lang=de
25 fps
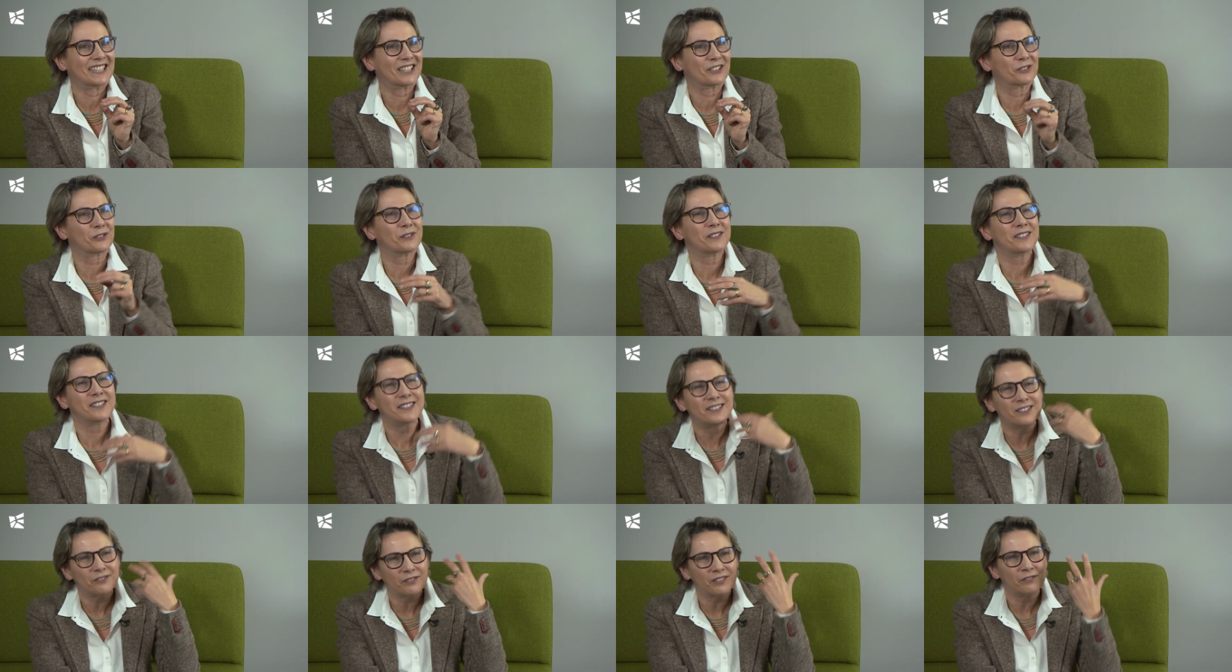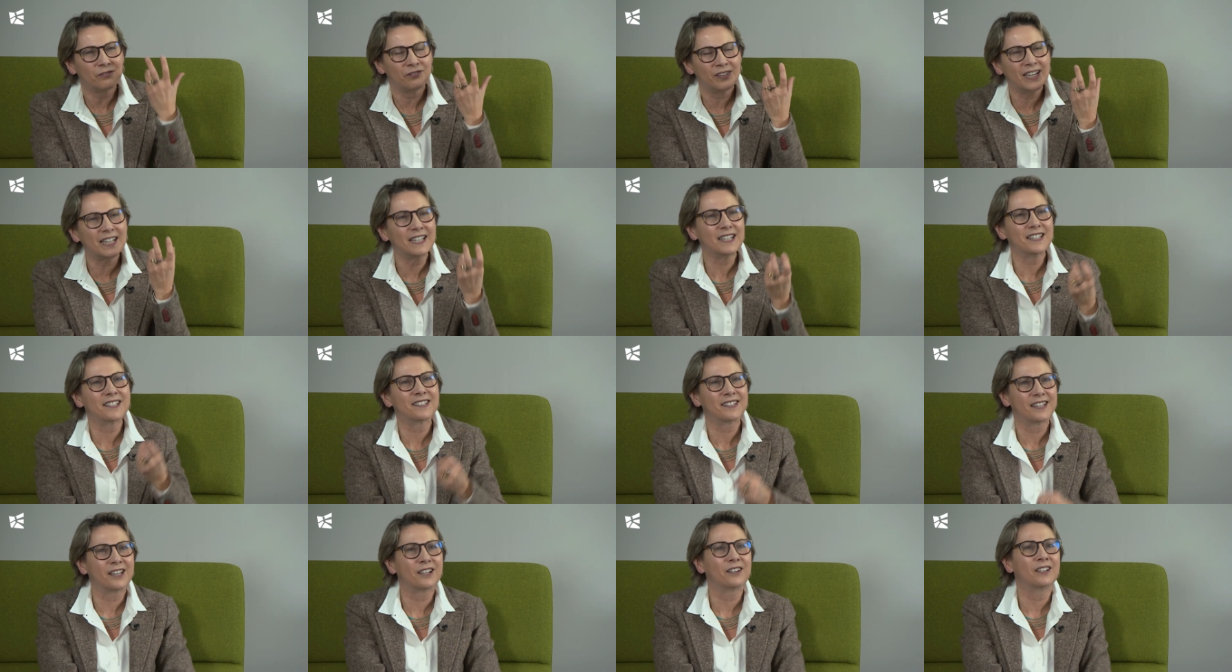Also es ist
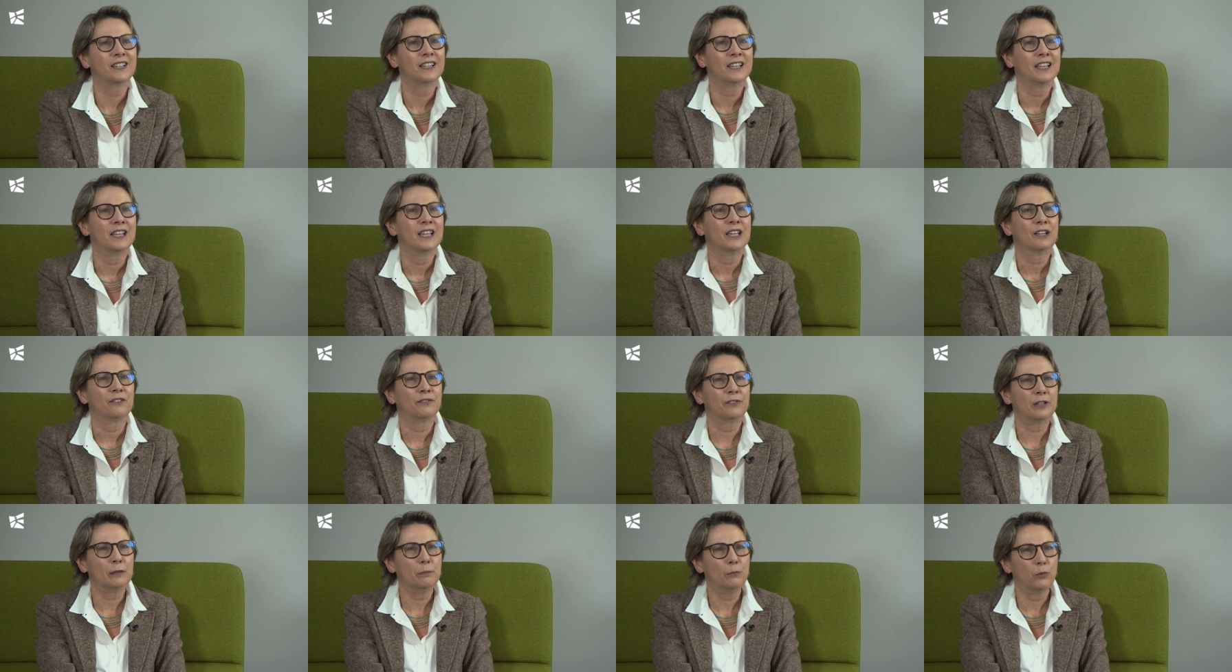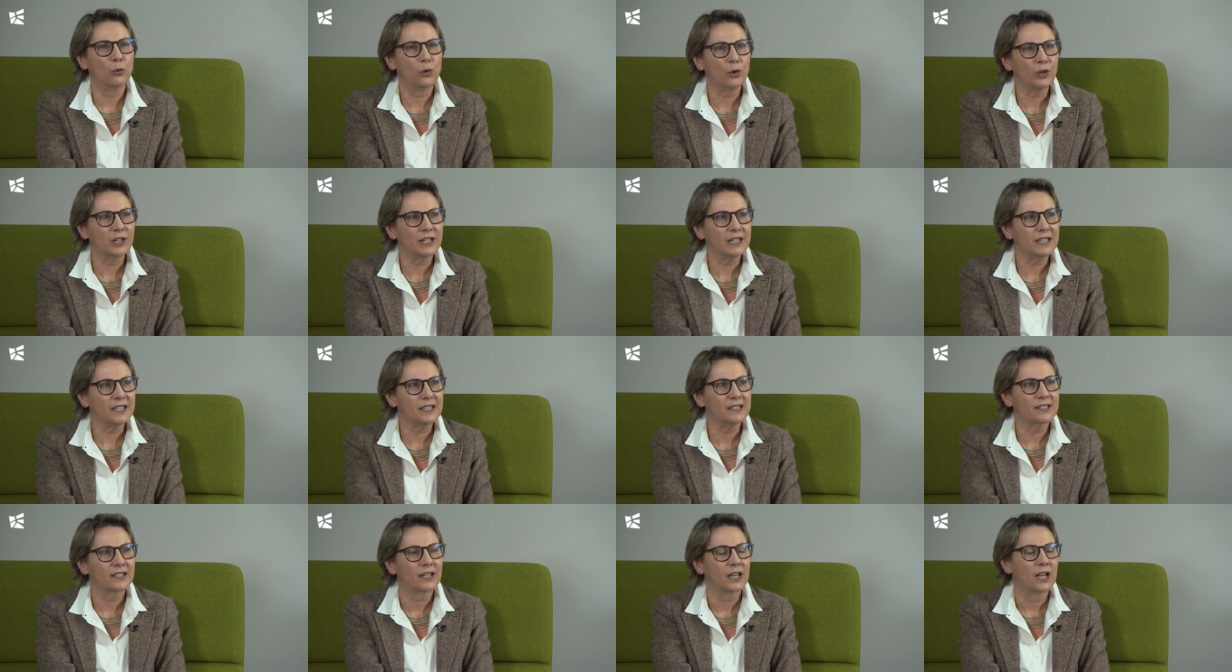wirklich sehr viel
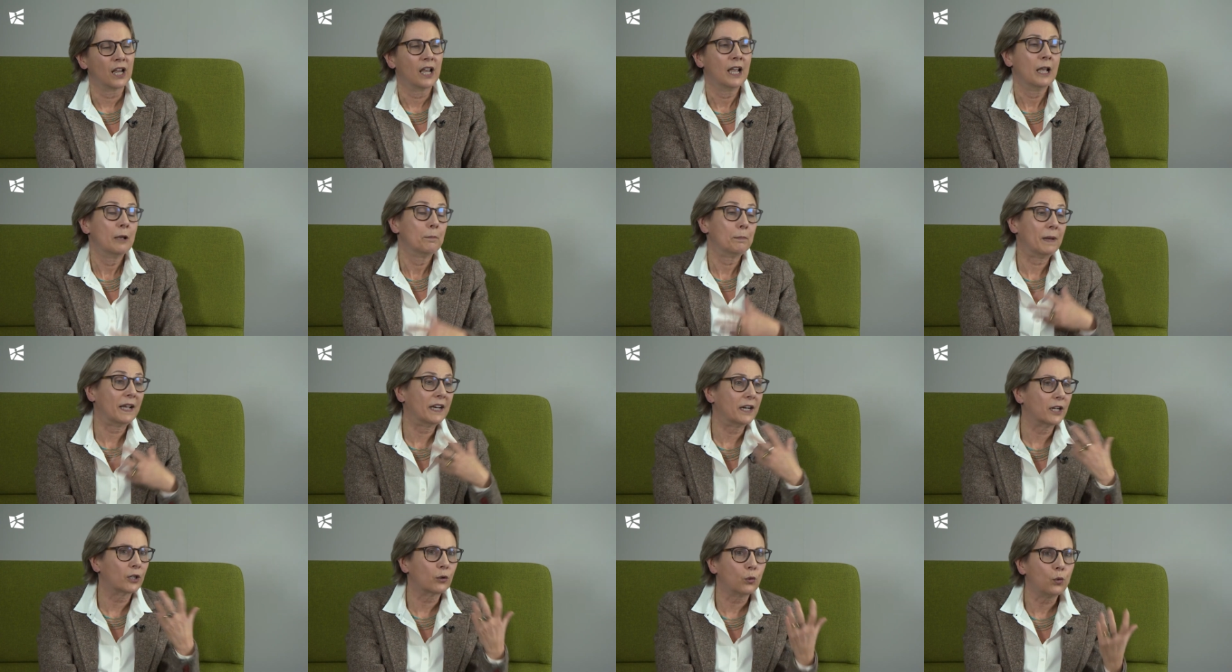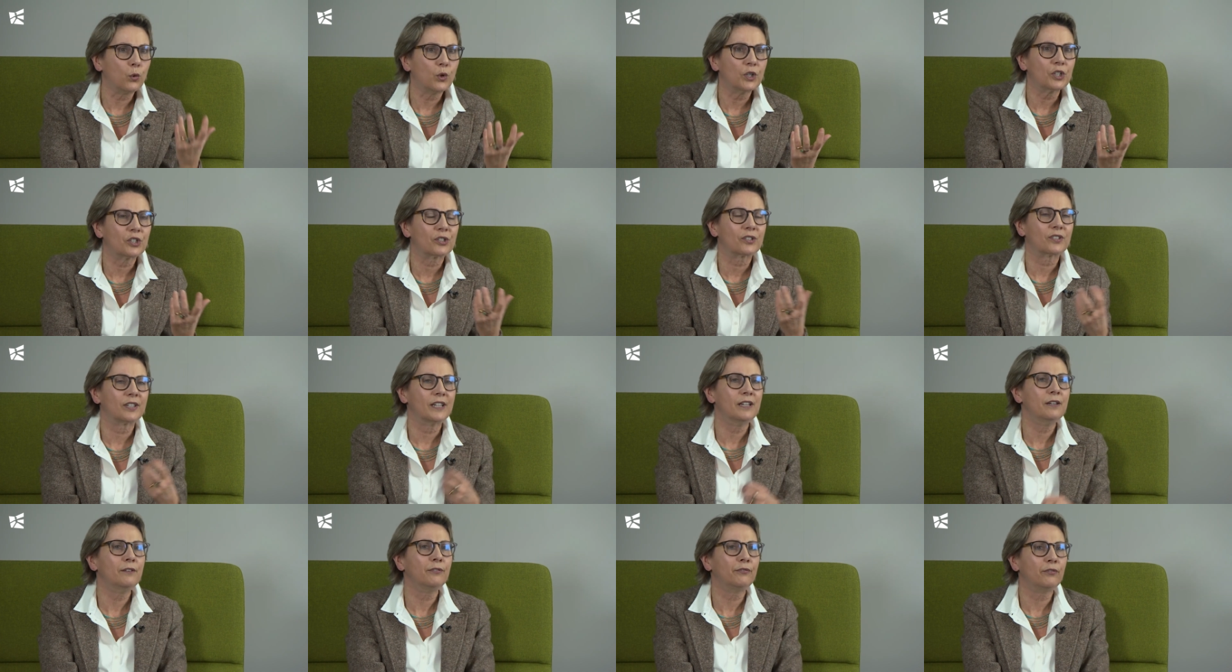möglich, pädagogisch
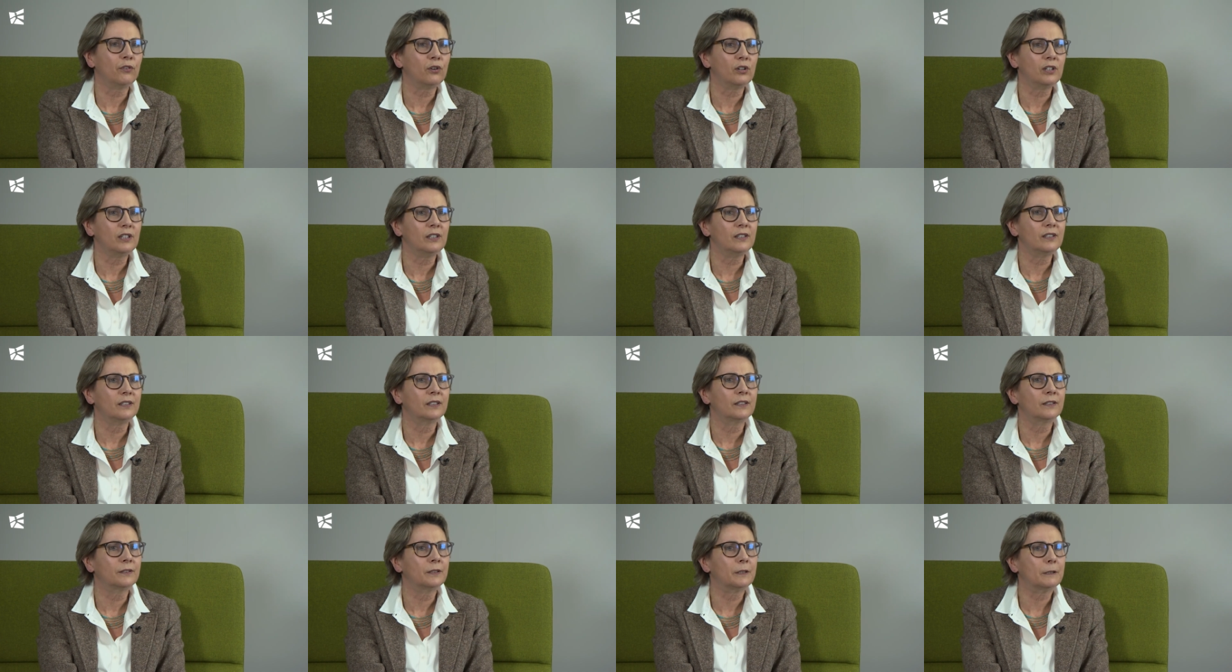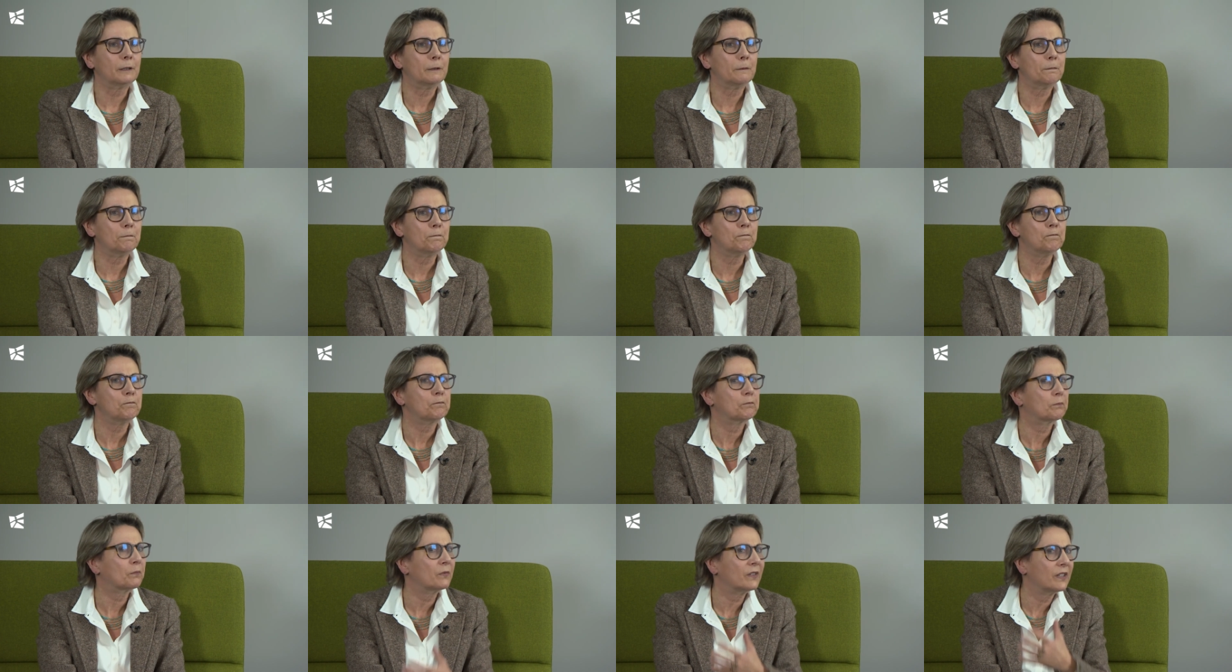sinnvoll. Ähm,